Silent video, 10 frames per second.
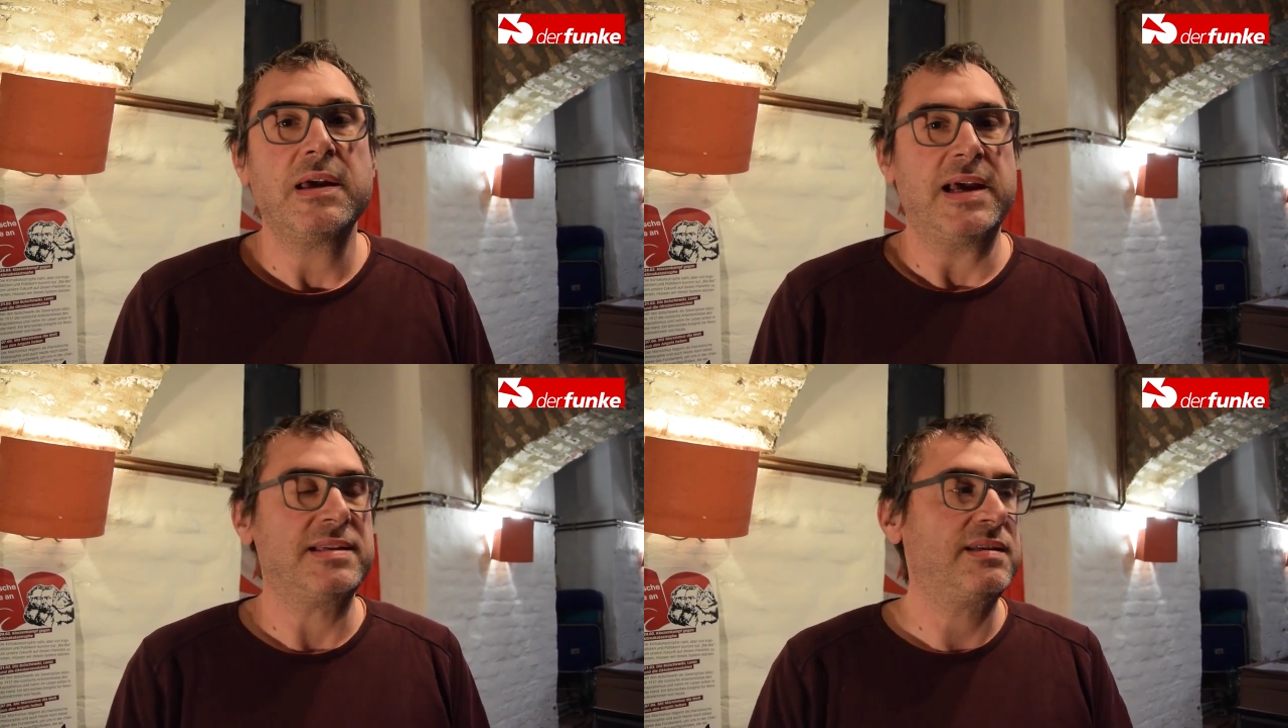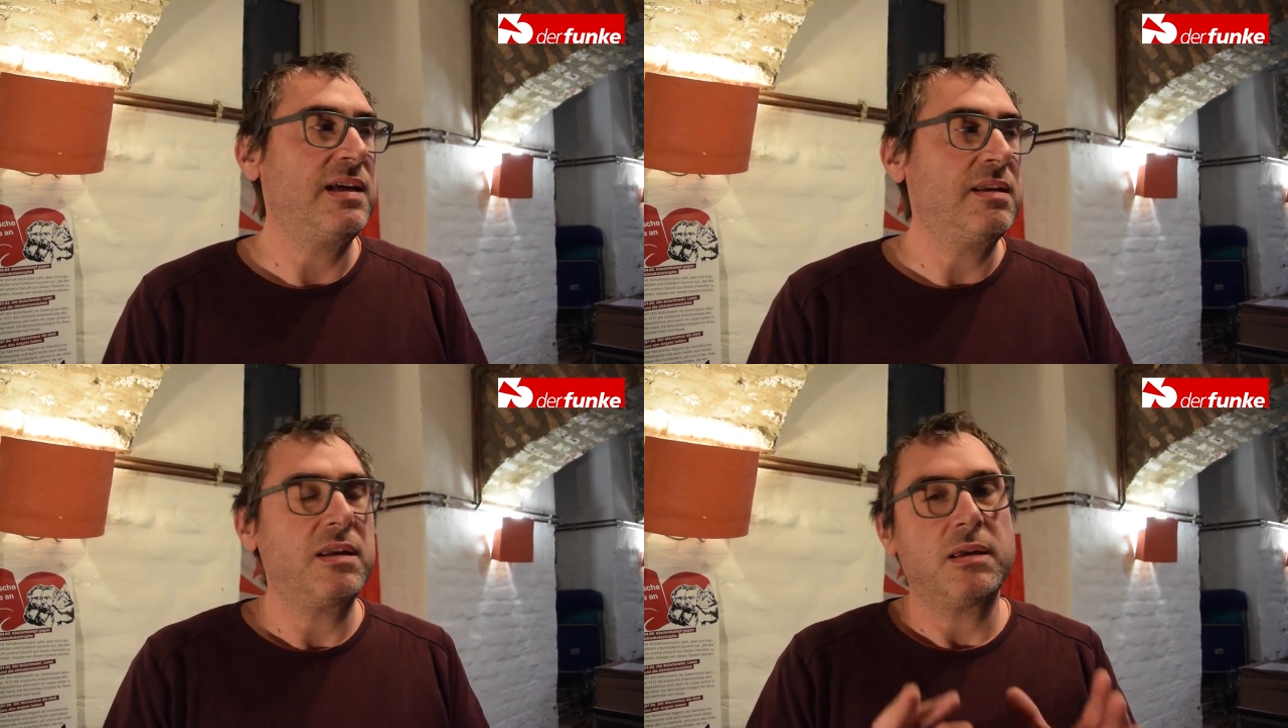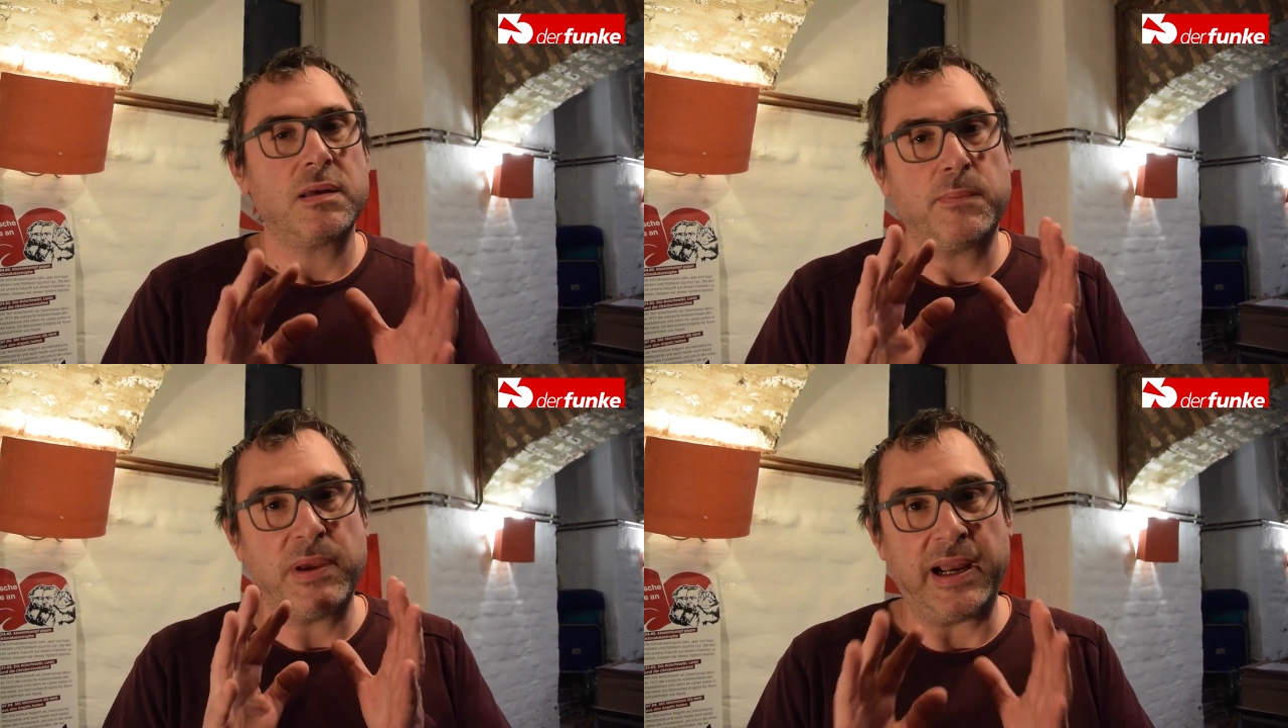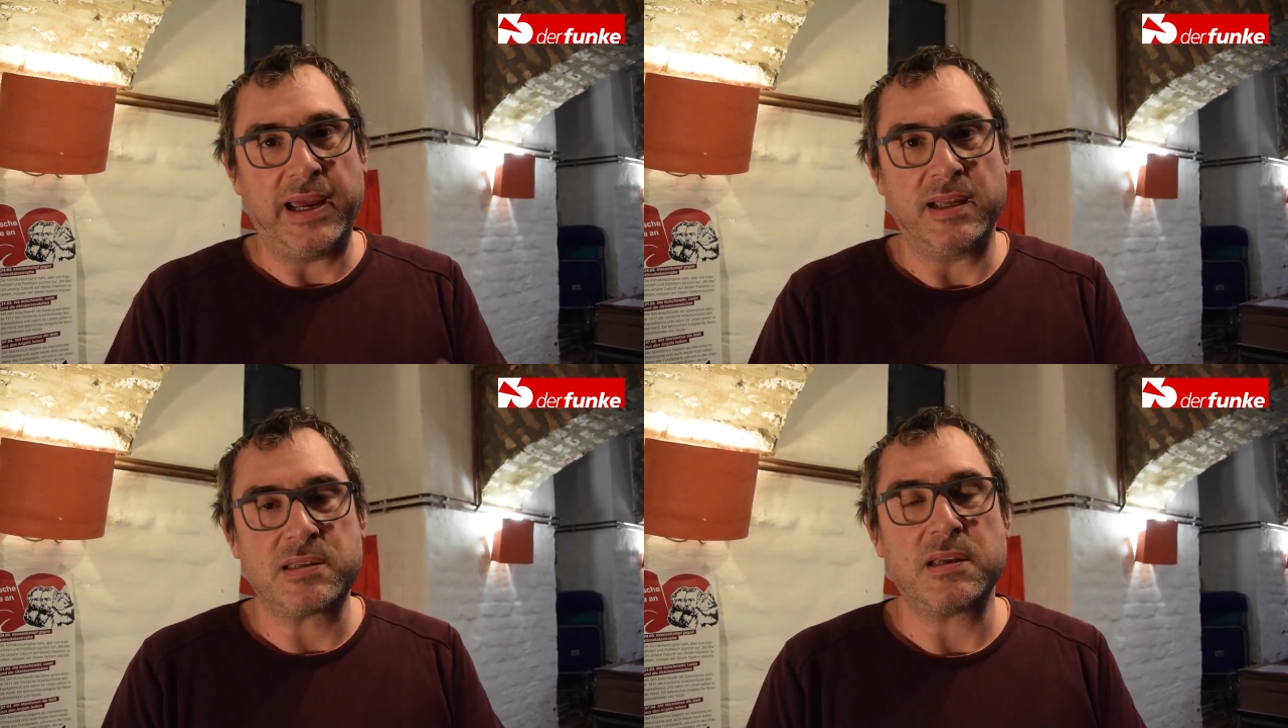Es sind
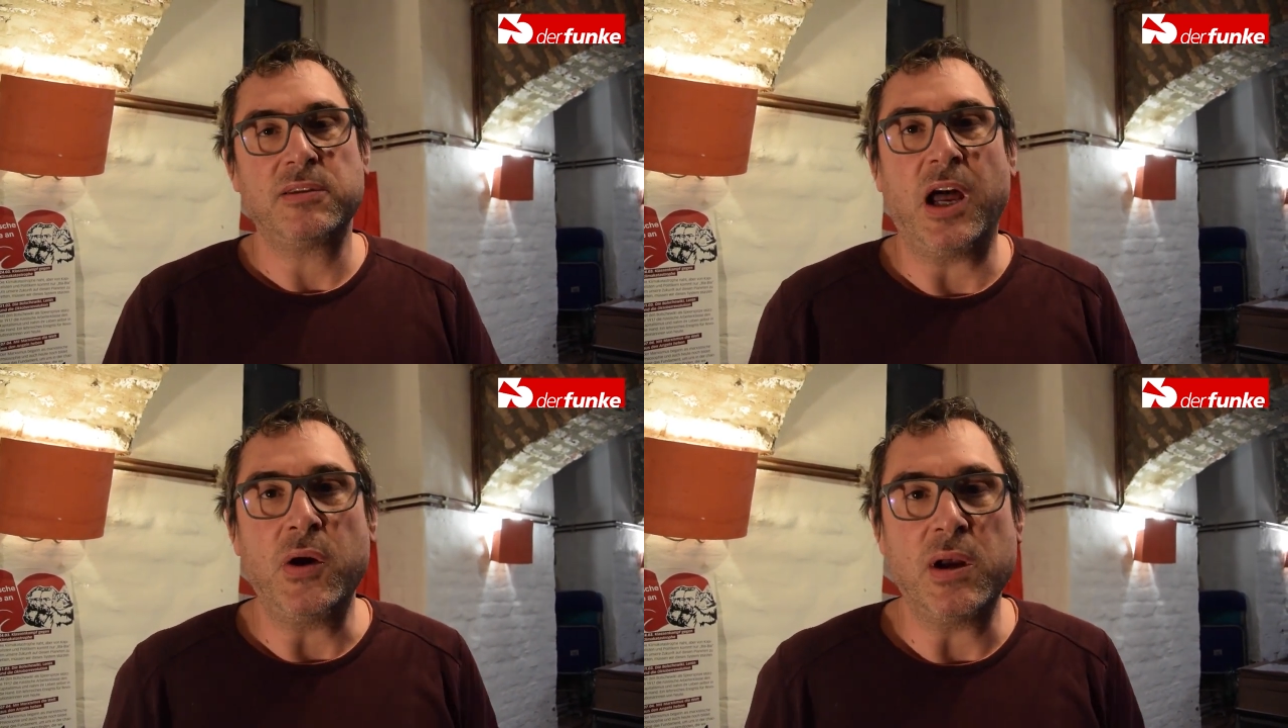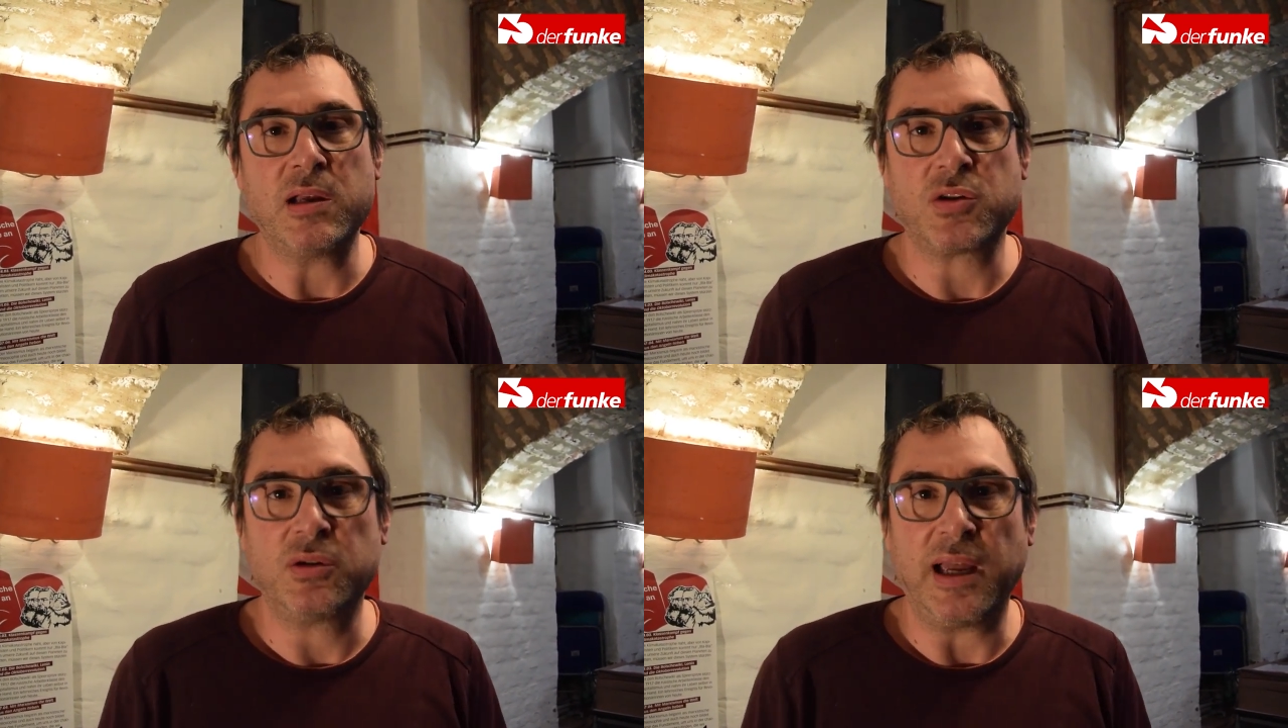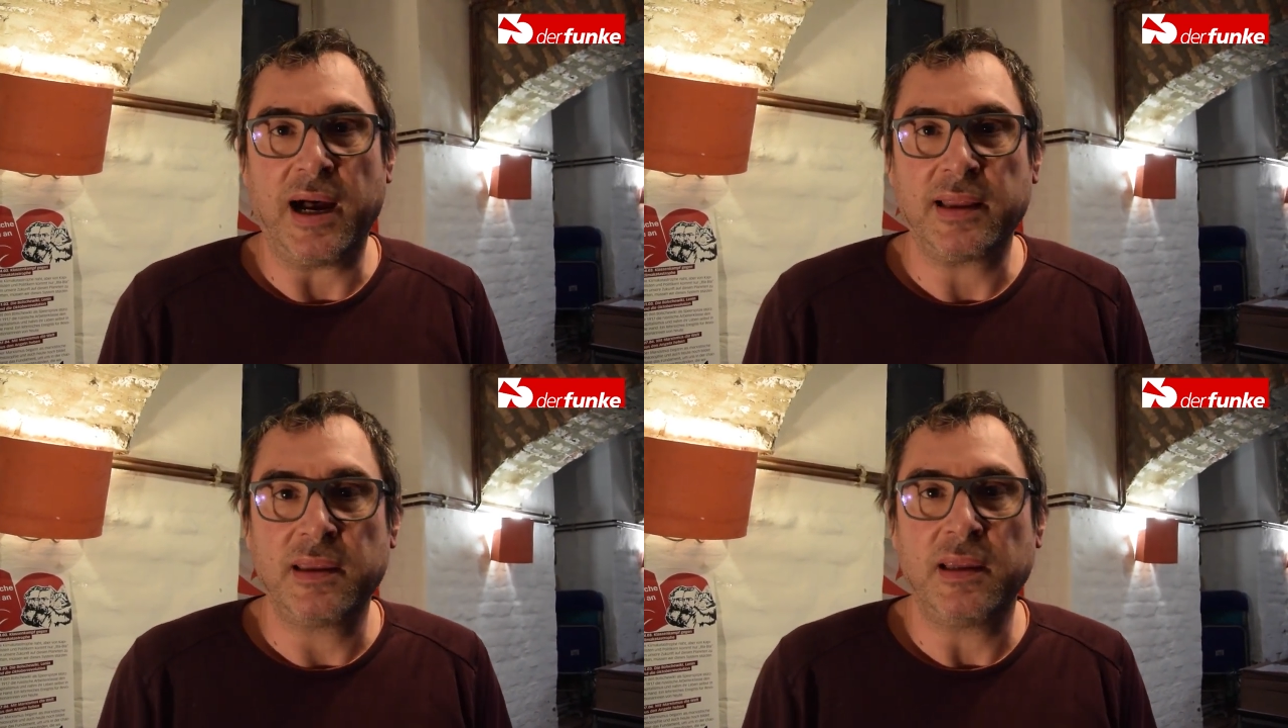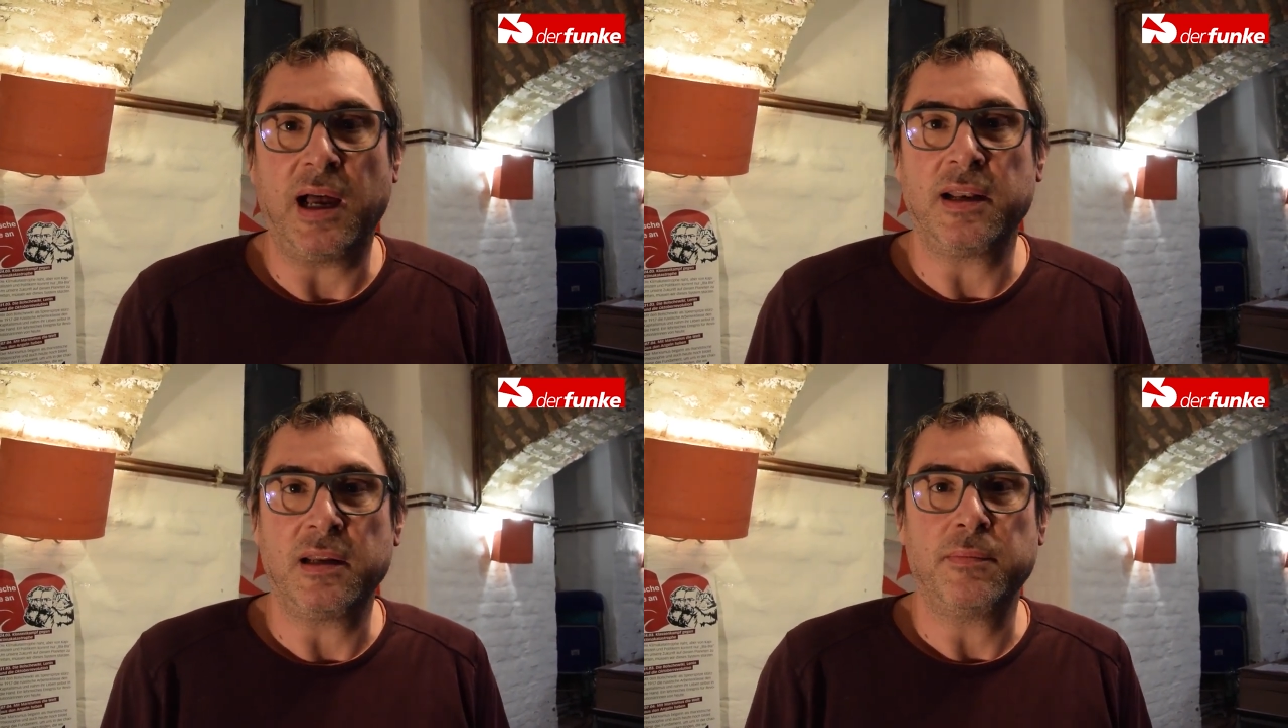bereits neue Soldaten
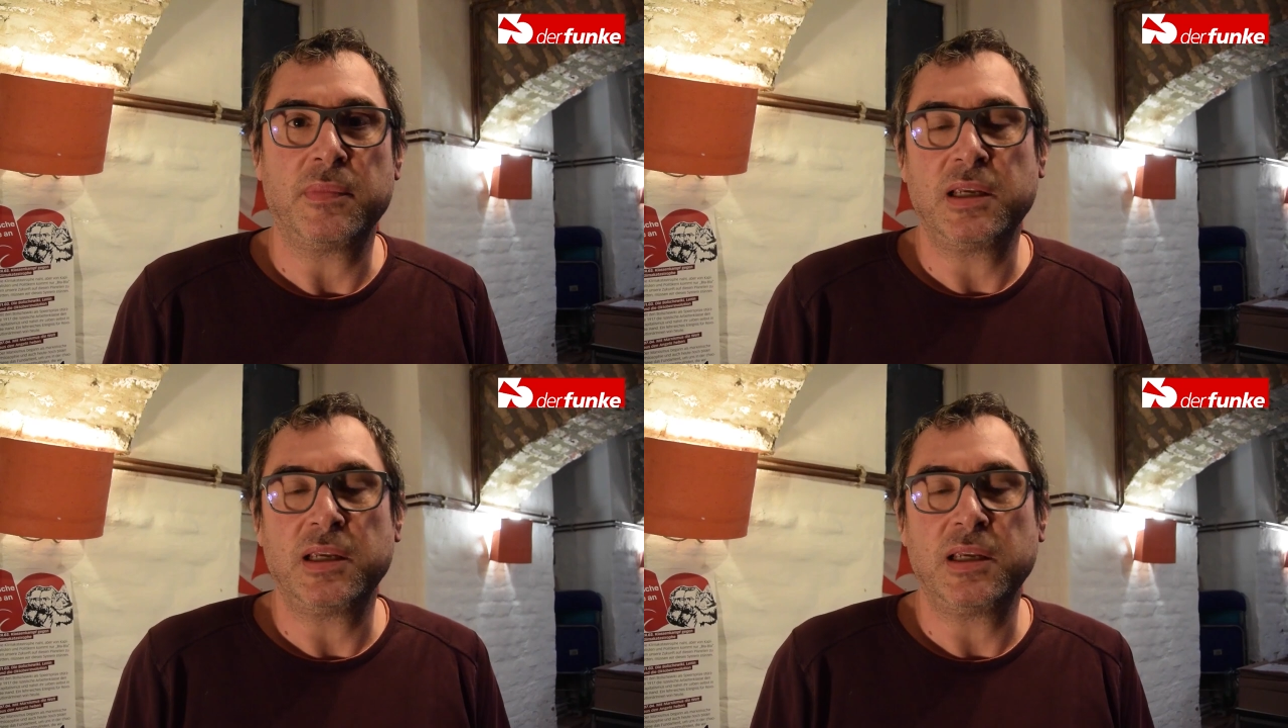den,